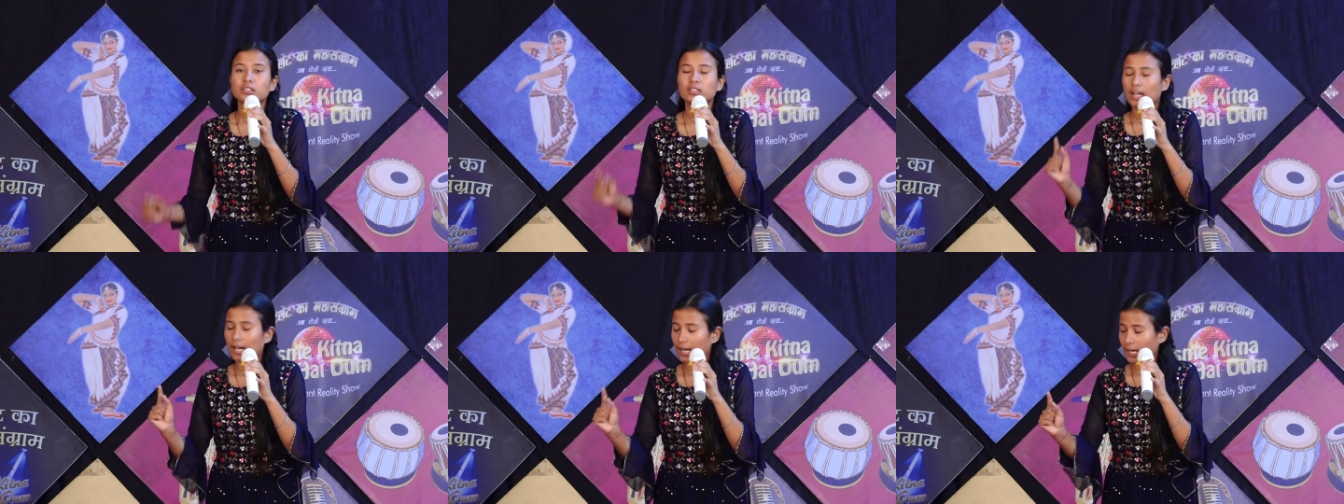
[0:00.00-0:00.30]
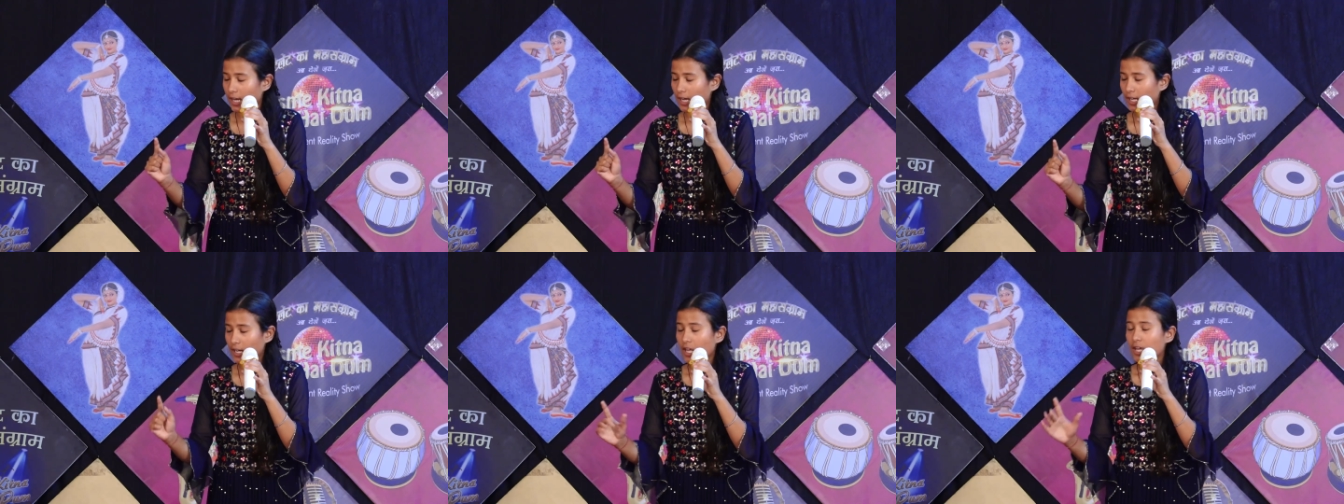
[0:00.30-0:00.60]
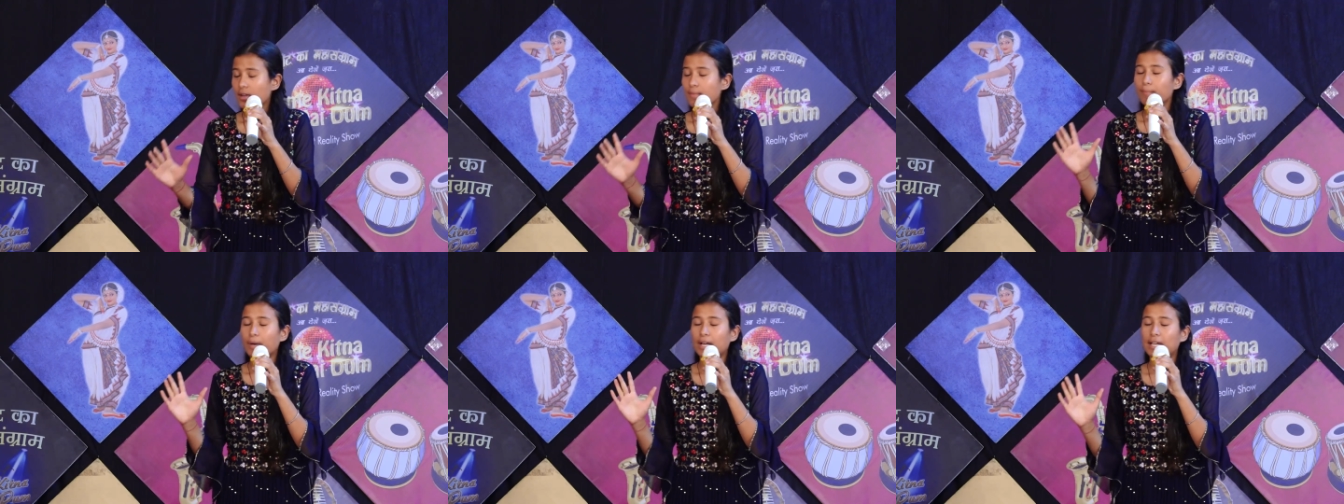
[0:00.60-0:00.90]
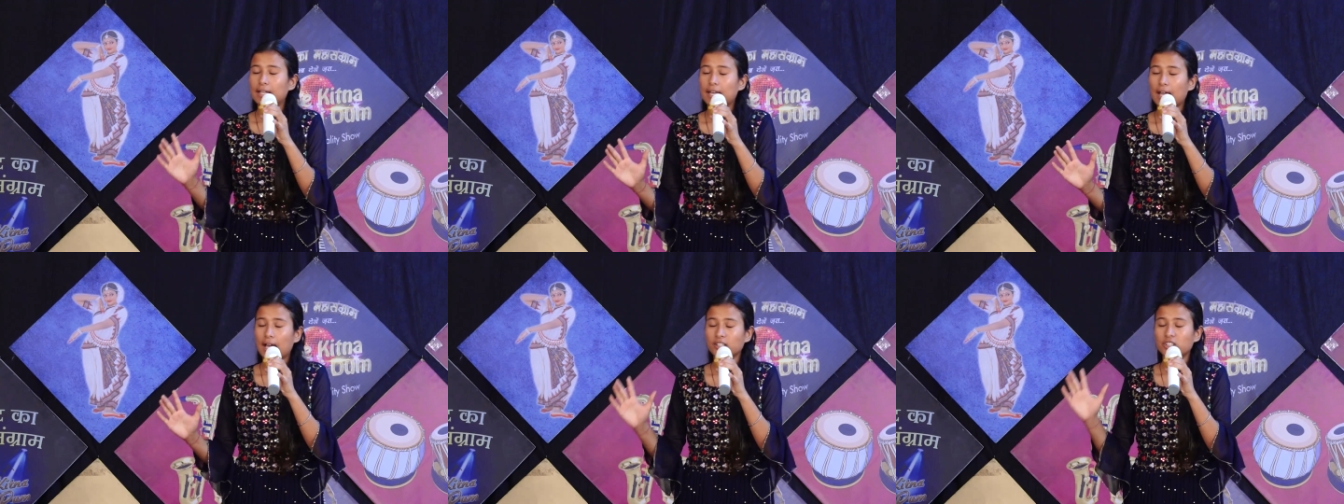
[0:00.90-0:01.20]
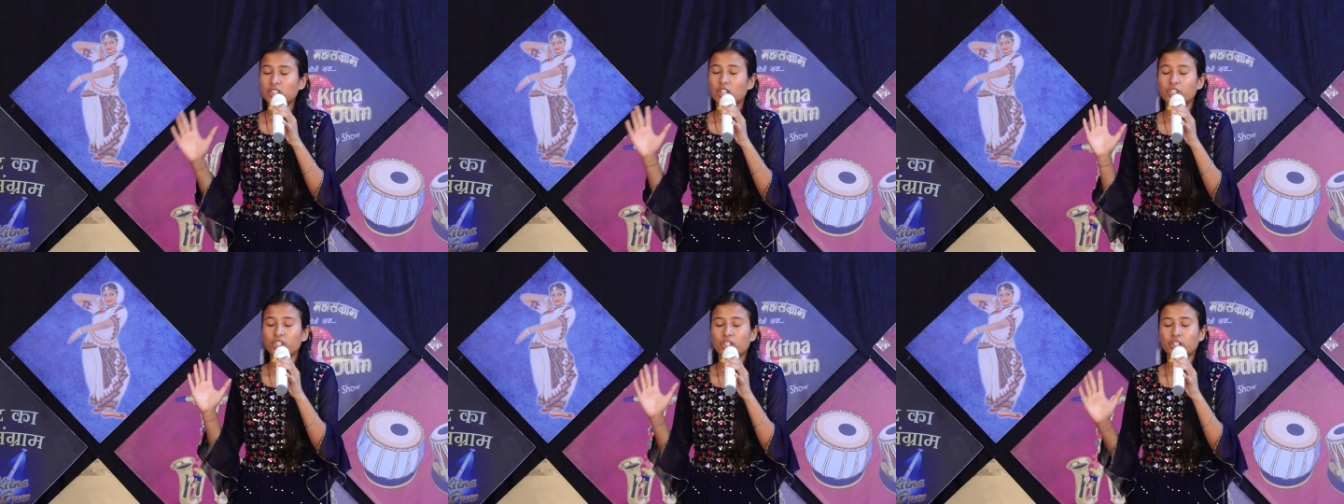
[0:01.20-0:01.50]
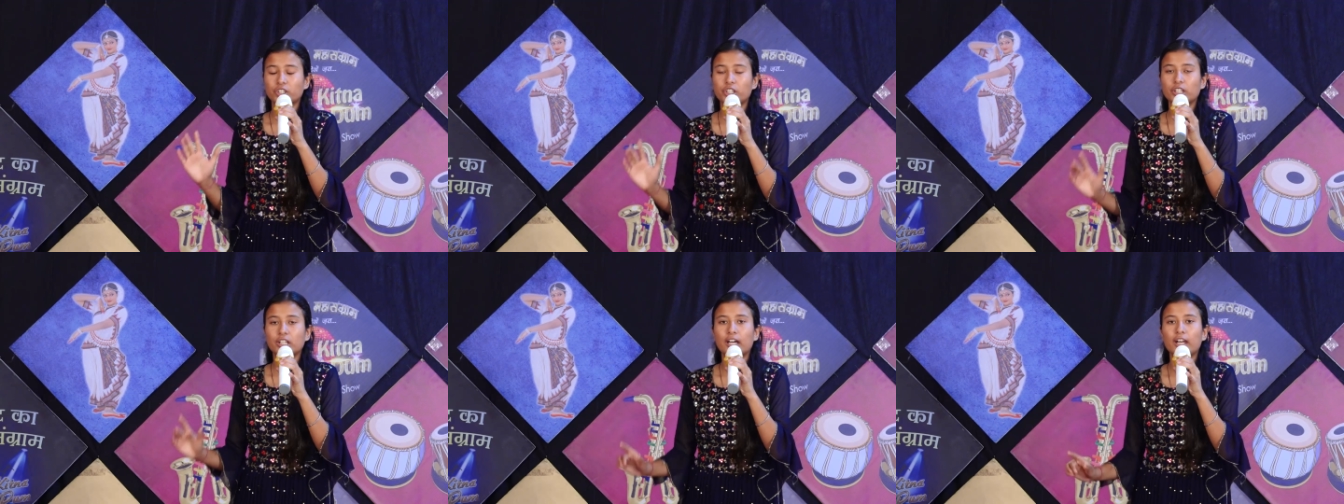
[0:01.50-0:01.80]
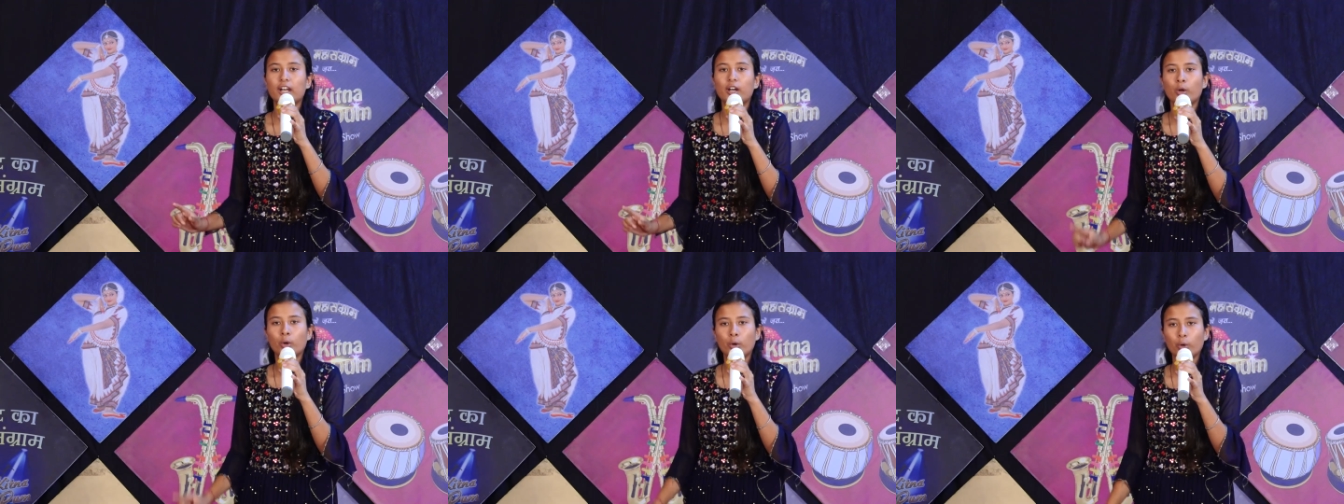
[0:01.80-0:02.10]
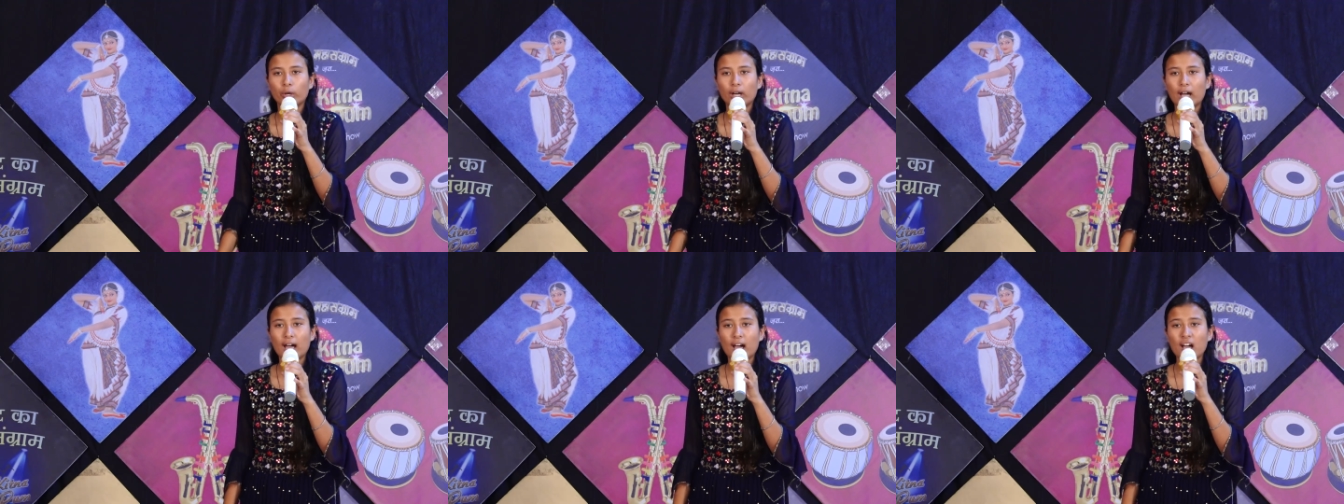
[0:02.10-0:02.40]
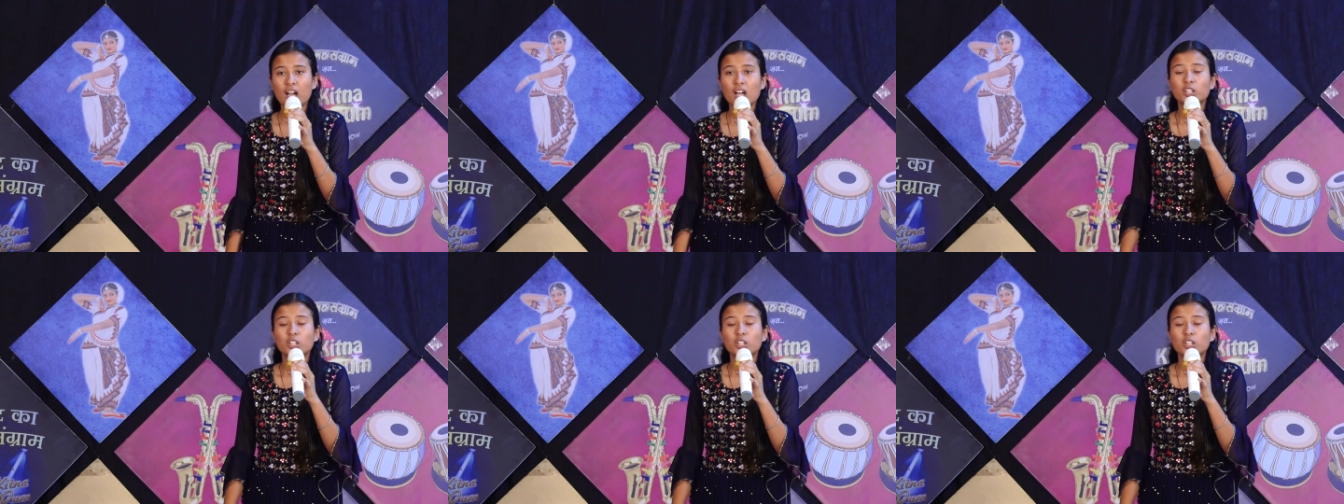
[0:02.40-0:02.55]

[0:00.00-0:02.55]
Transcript: अगर महिला सशक्तिकरण होगा